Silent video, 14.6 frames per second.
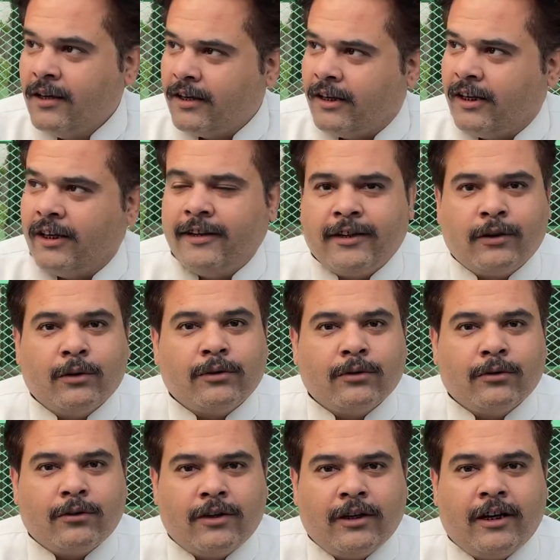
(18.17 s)
कि ये
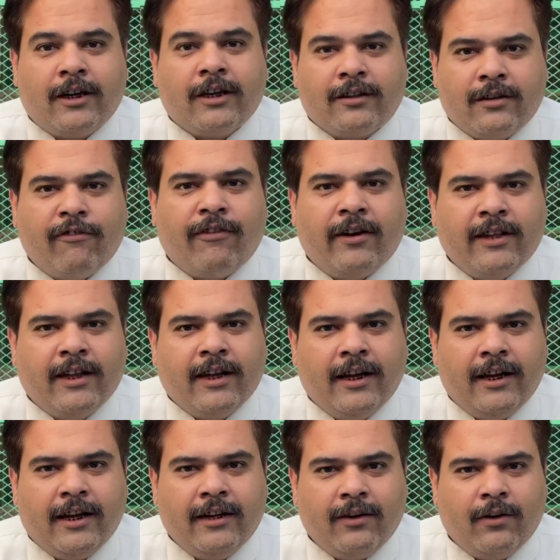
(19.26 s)
तोतों से कितना फ़ायदा
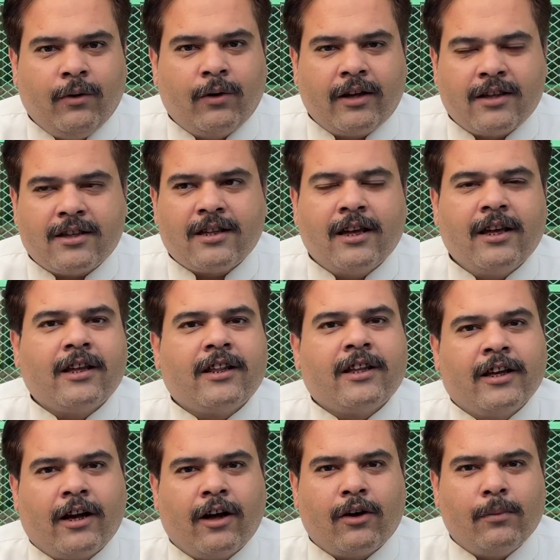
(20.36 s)
है और किस तरीके से
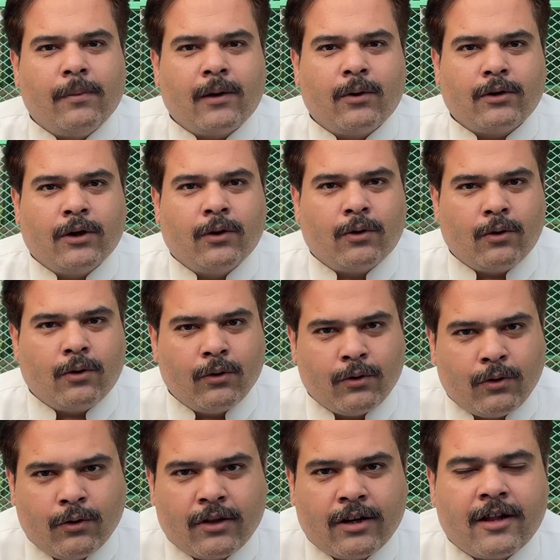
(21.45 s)
ये कारोबार होता है और कौन
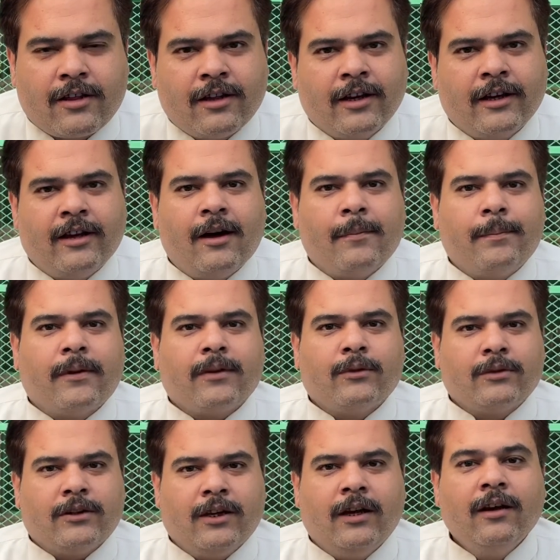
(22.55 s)
कौन सी नस्ल के यहाँ पर
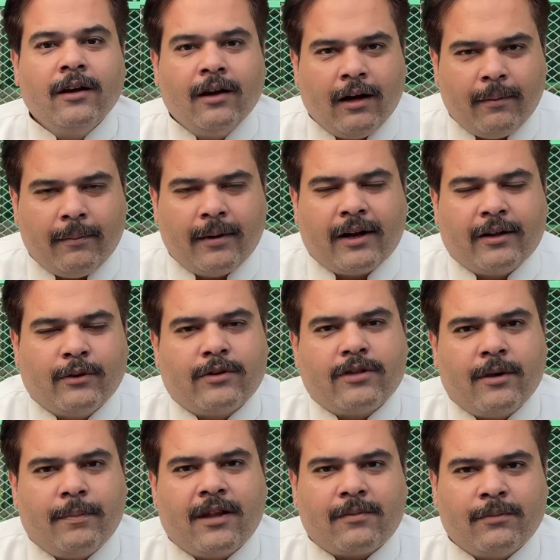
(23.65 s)
तोते हमारे दोस्त
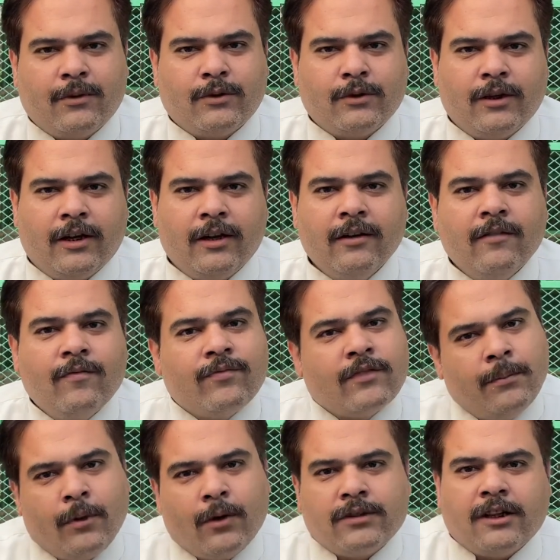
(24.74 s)
के पास मौजूद हैं
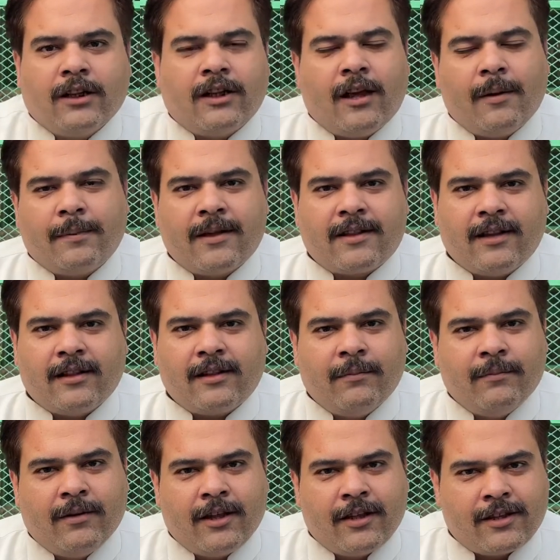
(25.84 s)
बहुत जल्द आपके साथ
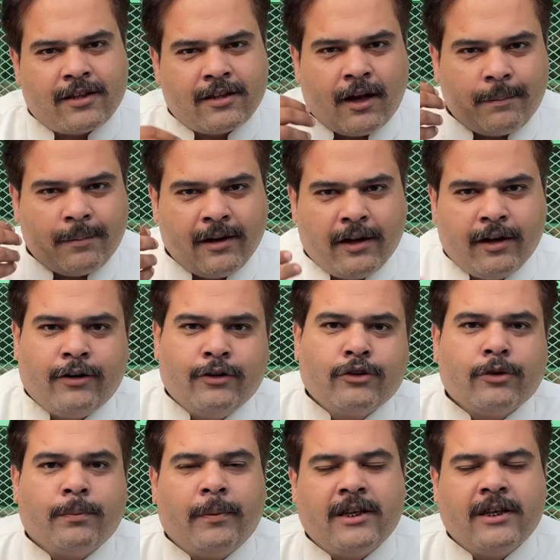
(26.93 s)
हम इस अपने ये
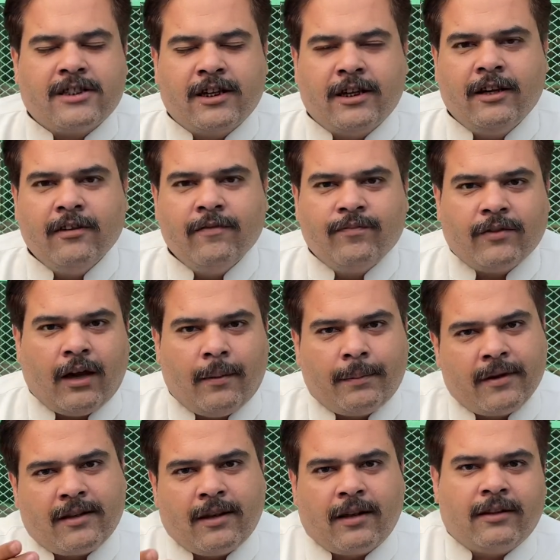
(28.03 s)
यूट्यूब पेज से
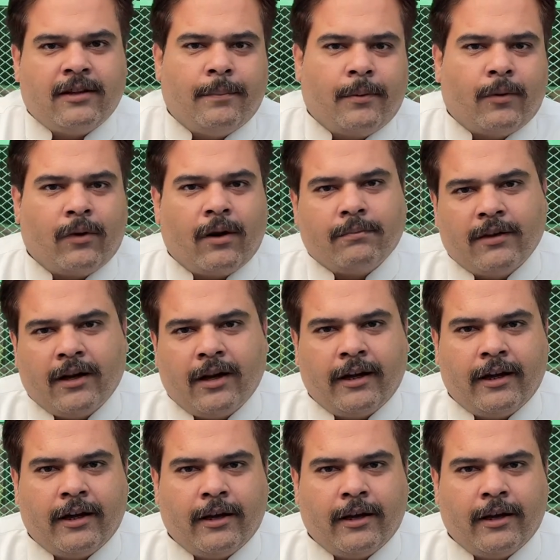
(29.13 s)
आपके साथ ये प्रोग्राम दिखाएंगे